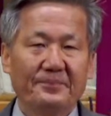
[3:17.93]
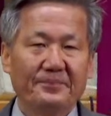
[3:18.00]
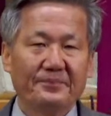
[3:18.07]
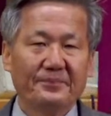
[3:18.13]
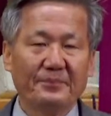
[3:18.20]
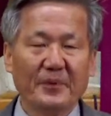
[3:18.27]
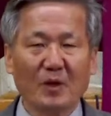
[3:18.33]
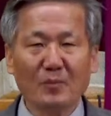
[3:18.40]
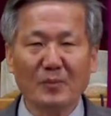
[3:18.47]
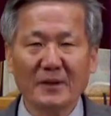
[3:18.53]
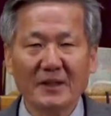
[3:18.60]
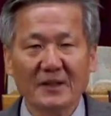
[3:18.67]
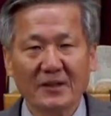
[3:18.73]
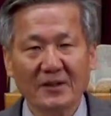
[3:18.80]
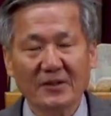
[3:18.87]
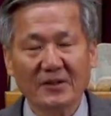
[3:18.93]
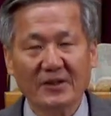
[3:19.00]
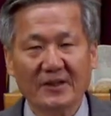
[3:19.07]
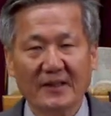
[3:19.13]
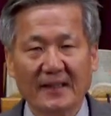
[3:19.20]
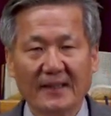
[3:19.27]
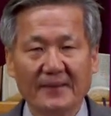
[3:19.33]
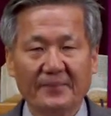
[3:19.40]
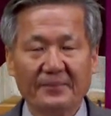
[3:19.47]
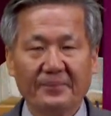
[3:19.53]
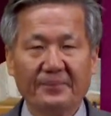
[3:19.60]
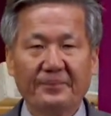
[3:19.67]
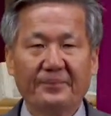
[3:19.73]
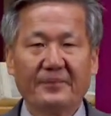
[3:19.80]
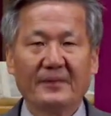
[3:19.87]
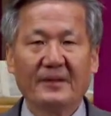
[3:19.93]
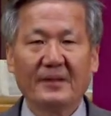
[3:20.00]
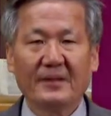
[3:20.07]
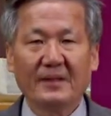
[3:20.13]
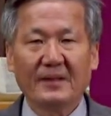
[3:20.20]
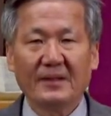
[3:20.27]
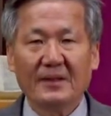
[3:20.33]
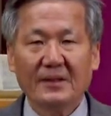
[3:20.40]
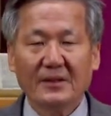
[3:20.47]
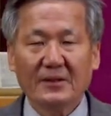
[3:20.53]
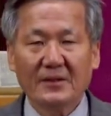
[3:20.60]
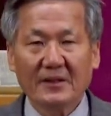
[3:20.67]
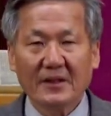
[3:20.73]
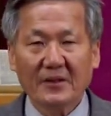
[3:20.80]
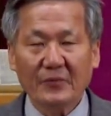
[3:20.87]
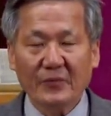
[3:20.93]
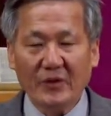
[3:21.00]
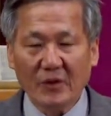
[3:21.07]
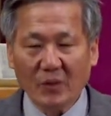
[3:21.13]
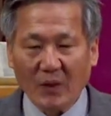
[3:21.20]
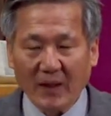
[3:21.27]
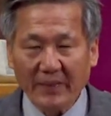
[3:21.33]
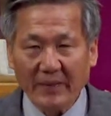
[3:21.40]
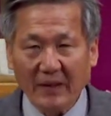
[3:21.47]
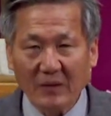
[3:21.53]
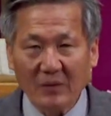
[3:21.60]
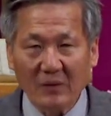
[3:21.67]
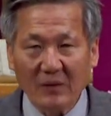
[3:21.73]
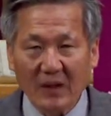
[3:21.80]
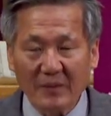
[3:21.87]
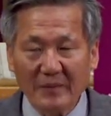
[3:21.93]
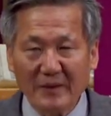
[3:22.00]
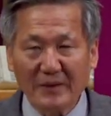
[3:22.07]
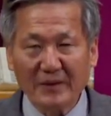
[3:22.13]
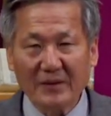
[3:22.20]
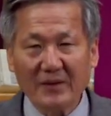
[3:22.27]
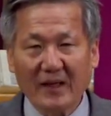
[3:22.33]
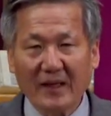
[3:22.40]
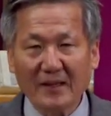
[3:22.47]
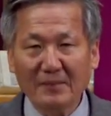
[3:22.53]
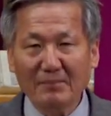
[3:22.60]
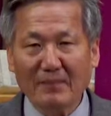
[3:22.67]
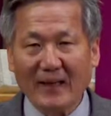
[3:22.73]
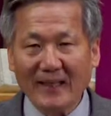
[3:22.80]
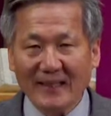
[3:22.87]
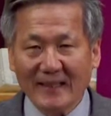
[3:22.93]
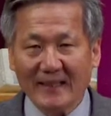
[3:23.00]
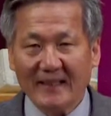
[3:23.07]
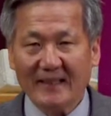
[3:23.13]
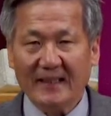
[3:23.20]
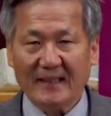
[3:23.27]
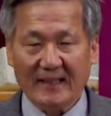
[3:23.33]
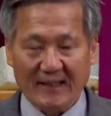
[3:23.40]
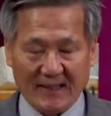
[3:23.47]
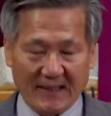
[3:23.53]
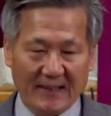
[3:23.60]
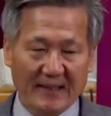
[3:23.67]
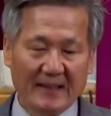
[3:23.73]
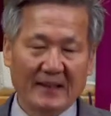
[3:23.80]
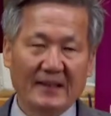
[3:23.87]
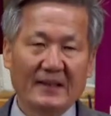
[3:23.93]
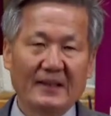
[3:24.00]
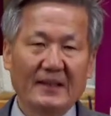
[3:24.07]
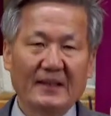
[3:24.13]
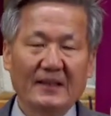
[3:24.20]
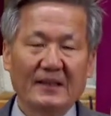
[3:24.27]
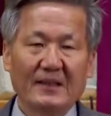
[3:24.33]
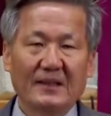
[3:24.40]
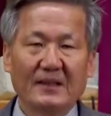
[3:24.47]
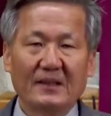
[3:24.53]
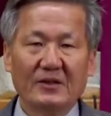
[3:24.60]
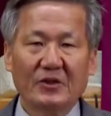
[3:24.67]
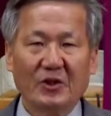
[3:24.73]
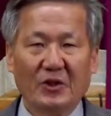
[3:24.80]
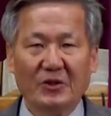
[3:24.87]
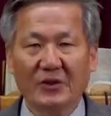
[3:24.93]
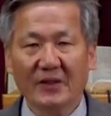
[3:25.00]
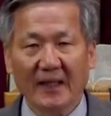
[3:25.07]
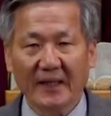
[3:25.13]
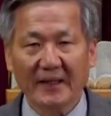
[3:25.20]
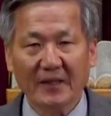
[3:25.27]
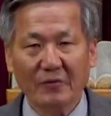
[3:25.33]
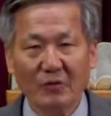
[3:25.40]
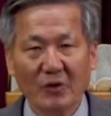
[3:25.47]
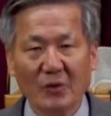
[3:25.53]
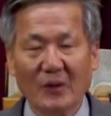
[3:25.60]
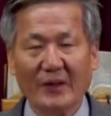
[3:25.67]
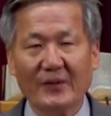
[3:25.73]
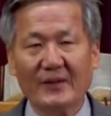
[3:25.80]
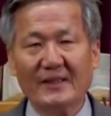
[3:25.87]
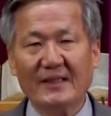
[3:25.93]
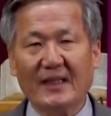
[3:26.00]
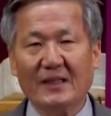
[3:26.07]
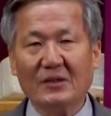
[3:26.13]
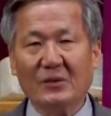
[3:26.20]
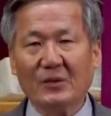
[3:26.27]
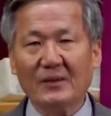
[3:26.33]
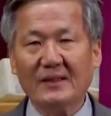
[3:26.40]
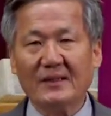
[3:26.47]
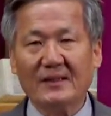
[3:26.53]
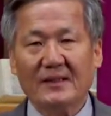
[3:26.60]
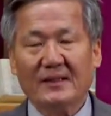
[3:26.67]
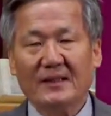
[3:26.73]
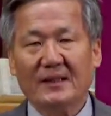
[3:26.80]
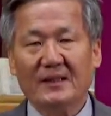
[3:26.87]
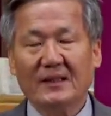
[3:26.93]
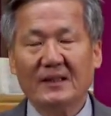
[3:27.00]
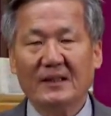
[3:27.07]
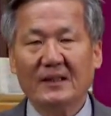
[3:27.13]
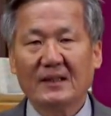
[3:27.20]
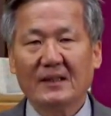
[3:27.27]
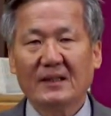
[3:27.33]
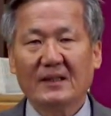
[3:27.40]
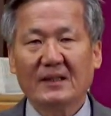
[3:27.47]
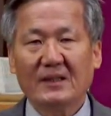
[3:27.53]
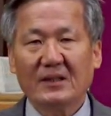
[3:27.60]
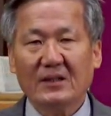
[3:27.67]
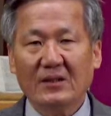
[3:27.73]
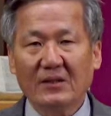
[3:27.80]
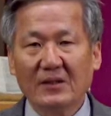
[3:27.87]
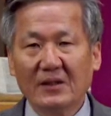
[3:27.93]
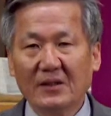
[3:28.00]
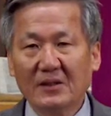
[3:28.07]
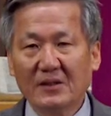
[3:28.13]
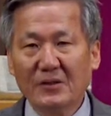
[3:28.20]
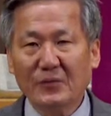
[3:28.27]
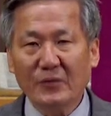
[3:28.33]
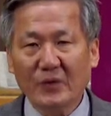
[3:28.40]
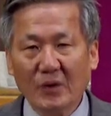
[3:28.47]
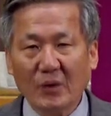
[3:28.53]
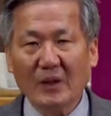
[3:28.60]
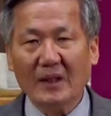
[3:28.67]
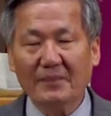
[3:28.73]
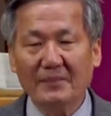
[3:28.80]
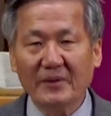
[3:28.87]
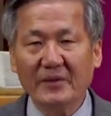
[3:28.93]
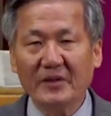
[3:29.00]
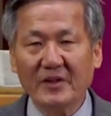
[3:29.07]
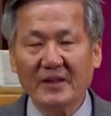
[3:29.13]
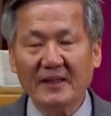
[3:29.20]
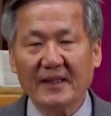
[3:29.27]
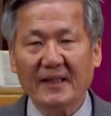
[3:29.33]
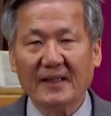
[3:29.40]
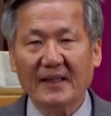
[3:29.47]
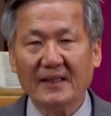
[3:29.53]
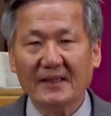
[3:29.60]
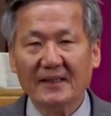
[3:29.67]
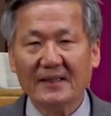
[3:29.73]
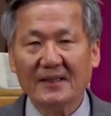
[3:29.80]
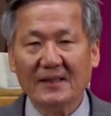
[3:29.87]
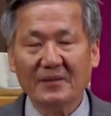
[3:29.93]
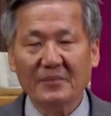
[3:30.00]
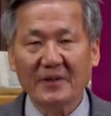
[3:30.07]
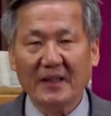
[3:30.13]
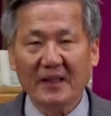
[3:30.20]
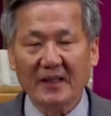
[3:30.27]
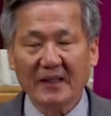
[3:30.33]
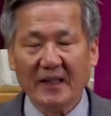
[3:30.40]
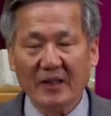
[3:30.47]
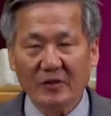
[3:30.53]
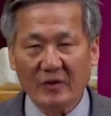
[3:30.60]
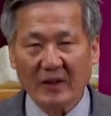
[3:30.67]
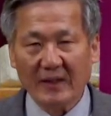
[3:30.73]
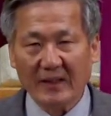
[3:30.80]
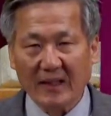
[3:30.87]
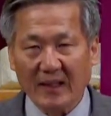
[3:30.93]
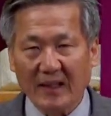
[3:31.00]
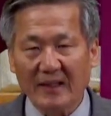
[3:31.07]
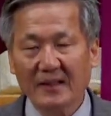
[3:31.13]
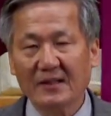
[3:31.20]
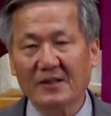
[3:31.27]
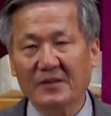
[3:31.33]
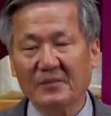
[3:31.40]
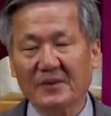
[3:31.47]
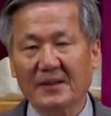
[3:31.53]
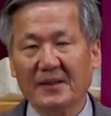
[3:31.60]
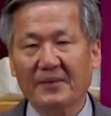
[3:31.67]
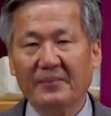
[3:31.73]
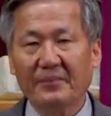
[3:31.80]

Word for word: 명분이 그런 것이다. 그렇게 위로한다고 하면서 하는 말들이 어, 전혀 나한테 위로가 되지 않고 있으니 너희들의 위로가 뭔지 내가 지금 이야기해 주겠다 하는 것입니다.